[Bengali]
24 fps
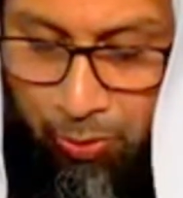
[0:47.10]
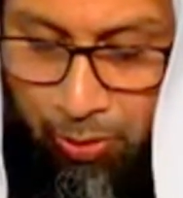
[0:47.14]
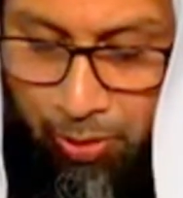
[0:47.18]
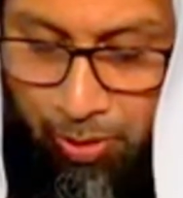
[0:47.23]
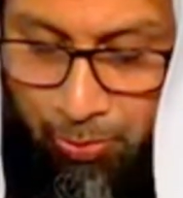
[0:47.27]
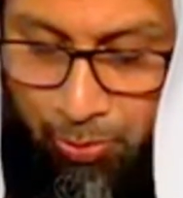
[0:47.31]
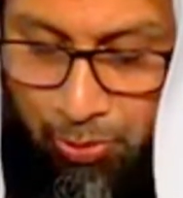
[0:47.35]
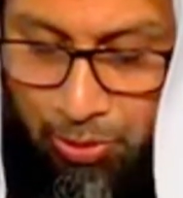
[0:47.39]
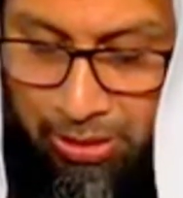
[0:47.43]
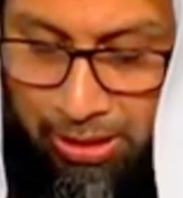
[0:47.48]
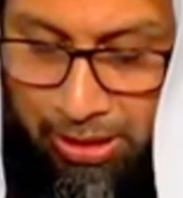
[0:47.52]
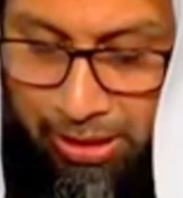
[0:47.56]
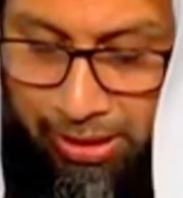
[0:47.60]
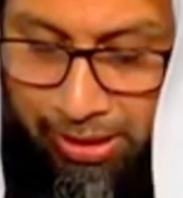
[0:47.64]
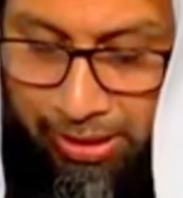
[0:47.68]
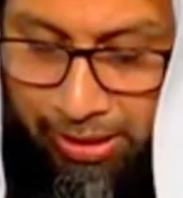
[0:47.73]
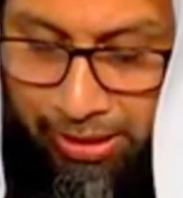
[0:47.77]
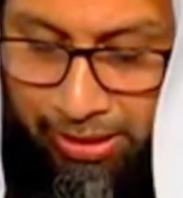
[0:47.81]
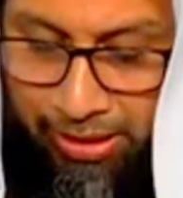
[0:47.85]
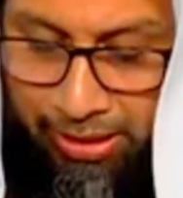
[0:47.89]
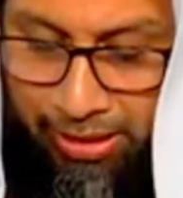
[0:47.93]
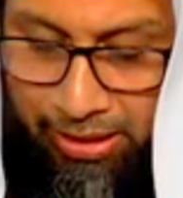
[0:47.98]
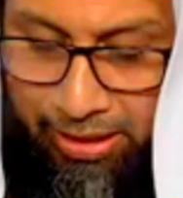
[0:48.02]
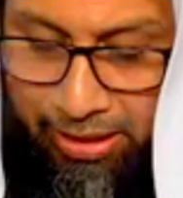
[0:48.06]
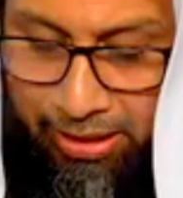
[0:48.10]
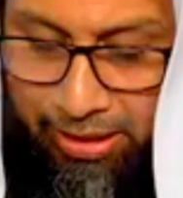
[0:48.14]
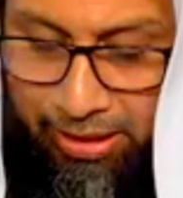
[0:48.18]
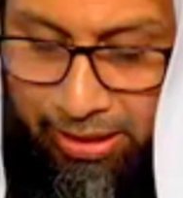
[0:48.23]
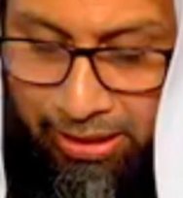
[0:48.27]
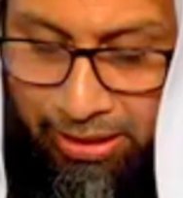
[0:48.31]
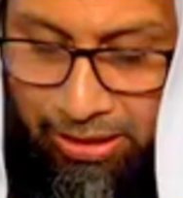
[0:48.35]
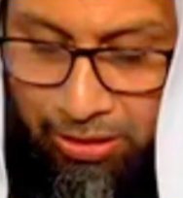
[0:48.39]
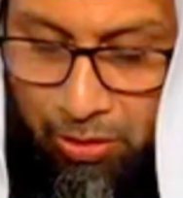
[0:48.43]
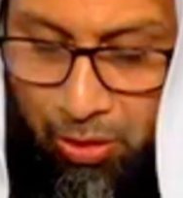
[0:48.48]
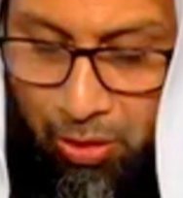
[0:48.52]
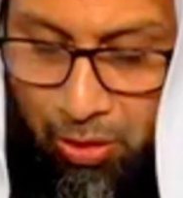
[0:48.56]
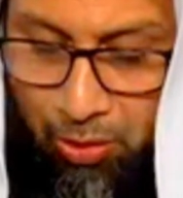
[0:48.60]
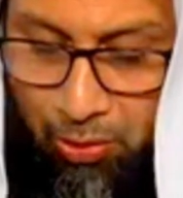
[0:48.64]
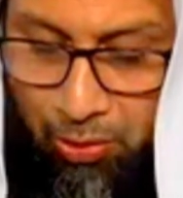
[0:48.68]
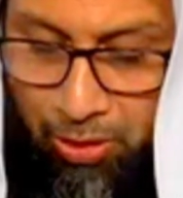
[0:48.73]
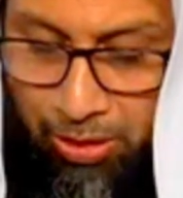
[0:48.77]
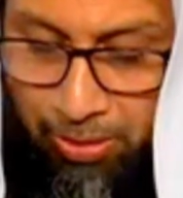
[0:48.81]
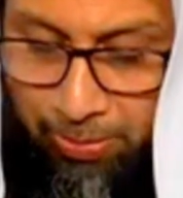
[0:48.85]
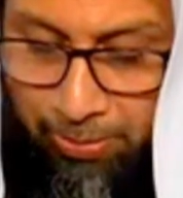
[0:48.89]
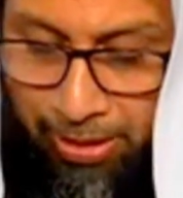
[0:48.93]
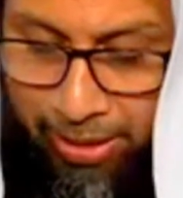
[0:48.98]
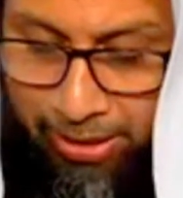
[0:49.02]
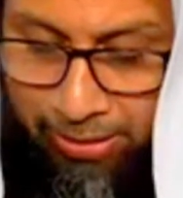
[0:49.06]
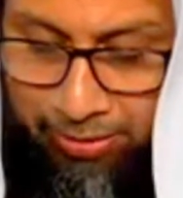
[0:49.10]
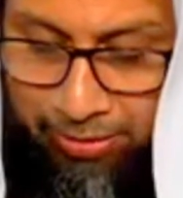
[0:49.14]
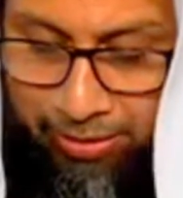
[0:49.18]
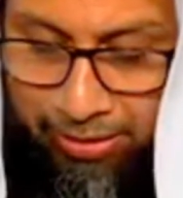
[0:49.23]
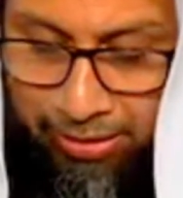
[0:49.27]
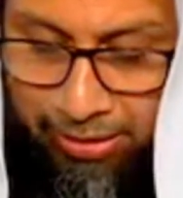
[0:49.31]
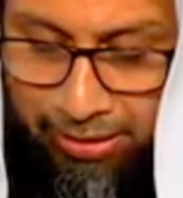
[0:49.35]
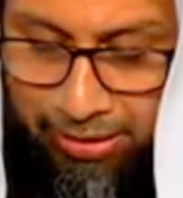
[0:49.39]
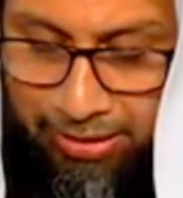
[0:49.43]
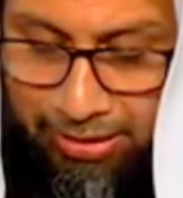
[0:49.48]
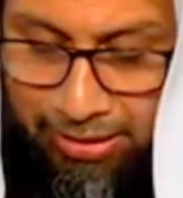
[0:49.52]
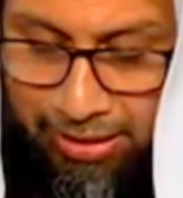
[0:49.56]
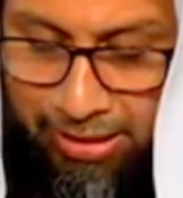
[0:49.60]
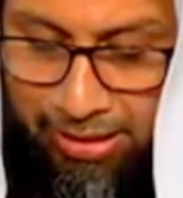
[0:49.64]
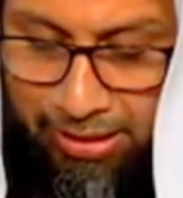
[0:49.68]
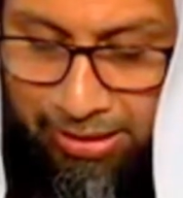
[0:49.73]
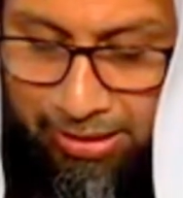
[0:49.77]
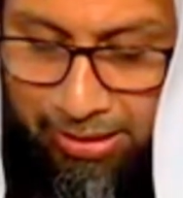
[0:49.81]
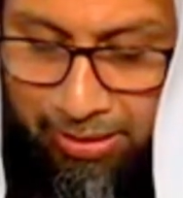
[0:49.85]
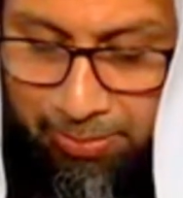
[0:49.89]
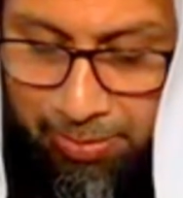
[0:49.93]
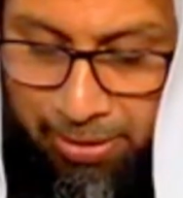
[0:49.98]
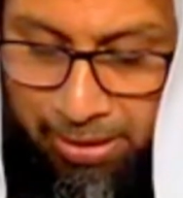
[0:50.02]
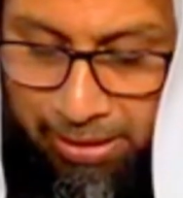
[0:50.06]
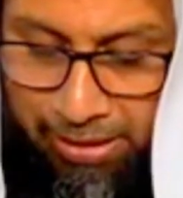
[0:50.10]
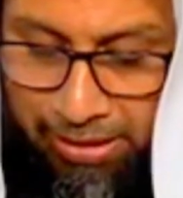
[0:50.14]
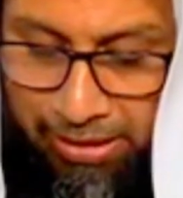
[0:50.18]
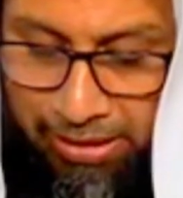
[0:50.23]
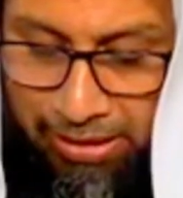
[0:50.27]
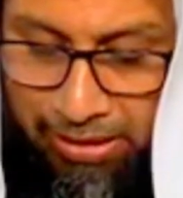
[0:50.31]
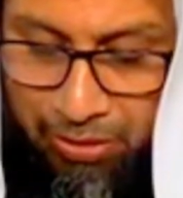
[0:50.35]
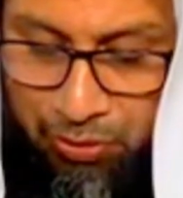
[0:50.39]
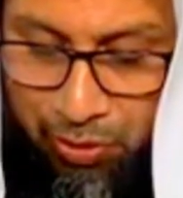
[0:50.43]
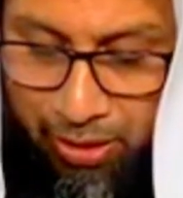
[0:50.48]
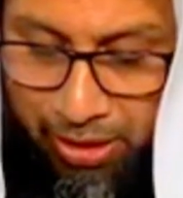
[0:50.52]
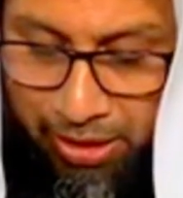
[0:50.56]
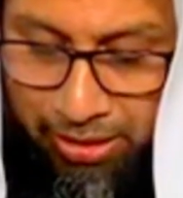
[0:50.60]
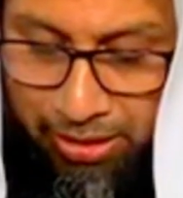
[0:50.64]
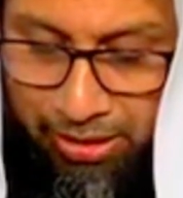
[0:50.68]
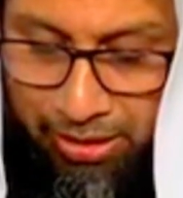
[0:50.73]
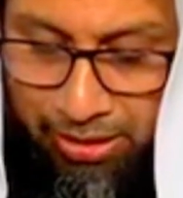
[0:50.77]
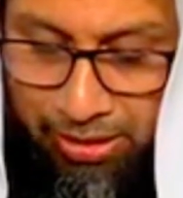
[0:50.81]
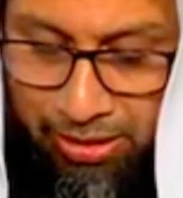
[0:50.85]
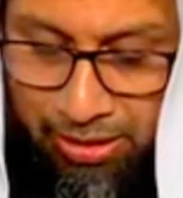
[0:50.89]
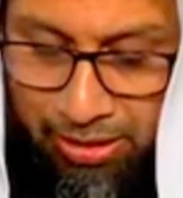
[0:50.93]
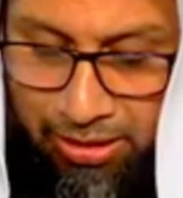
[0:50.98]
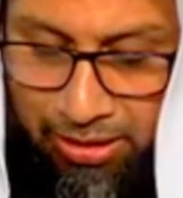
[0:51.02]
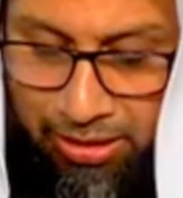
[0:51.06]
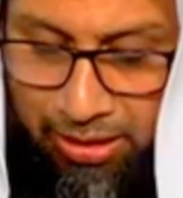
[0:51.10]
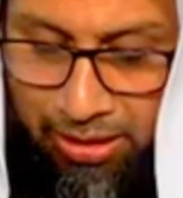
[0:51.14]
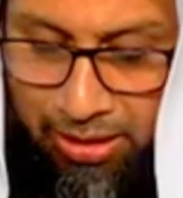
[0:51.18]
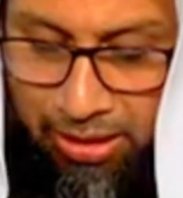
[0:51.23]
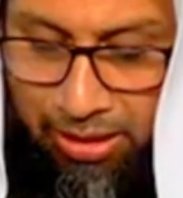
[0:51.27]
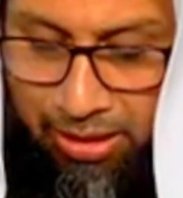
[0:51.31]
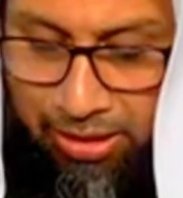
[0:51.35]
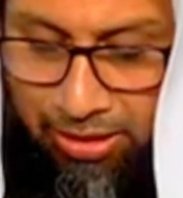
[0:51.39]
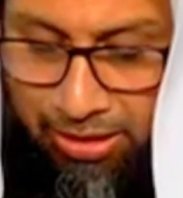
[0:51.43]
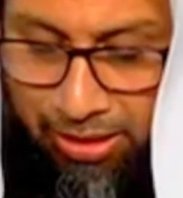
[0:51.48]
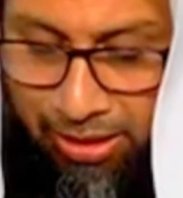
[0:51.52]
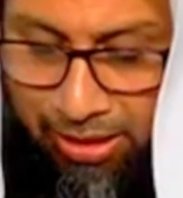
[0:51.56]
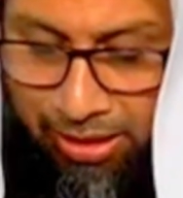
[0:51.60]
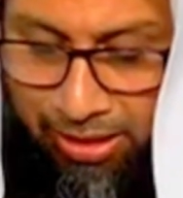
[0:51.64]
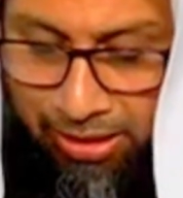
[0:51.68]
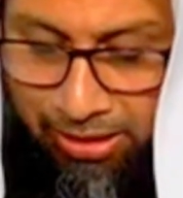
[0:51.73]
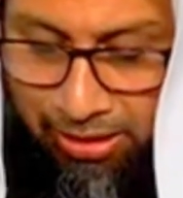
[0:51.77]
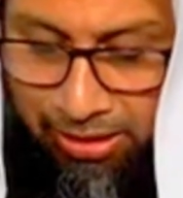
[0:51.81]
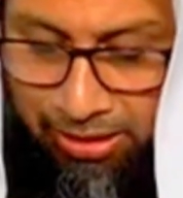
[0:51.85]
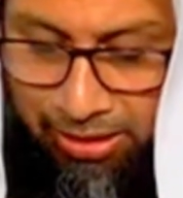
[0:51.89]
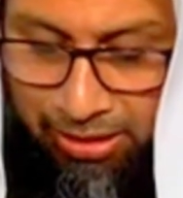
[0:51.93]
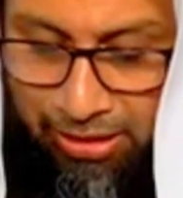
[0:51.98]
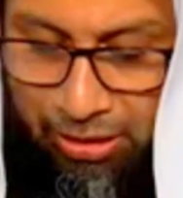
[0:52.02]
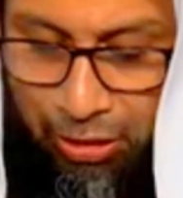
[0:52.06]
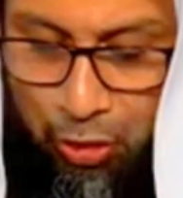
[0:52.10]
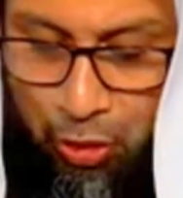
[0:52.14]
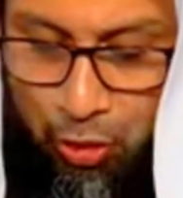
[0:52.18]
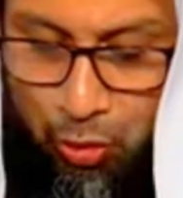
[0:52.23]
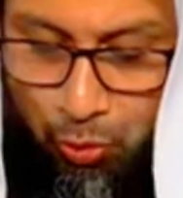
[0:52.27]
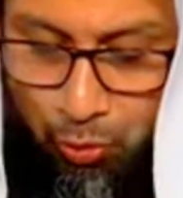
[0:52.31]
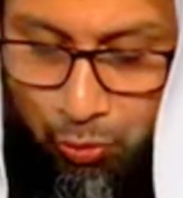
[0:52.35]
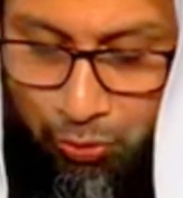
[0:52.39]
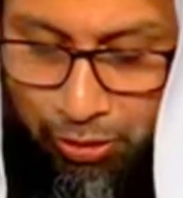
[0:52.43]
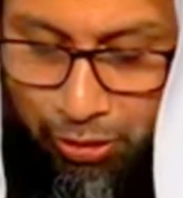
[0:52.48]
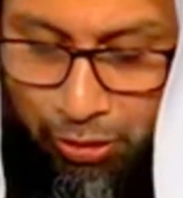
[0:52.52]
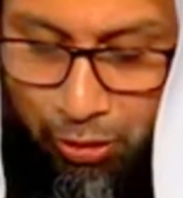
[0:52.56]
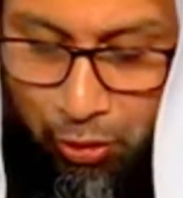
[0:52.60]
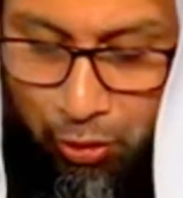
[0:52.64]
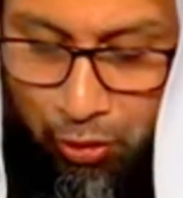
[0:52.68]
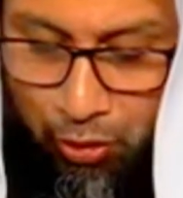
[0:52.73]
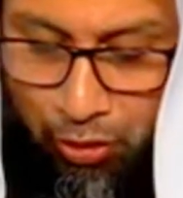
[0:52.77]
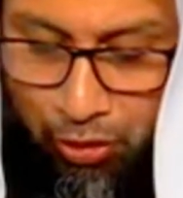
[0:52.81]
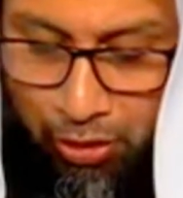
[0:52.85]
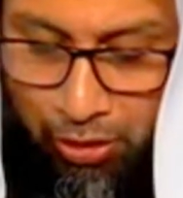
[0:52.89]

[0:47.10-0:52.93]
এমত অবস্থায় এই ধরনের ব্যাংক থেকে টাকা নিয়ে বাড়ি কেনা যায় কি না টাকা নিলে কি সুদের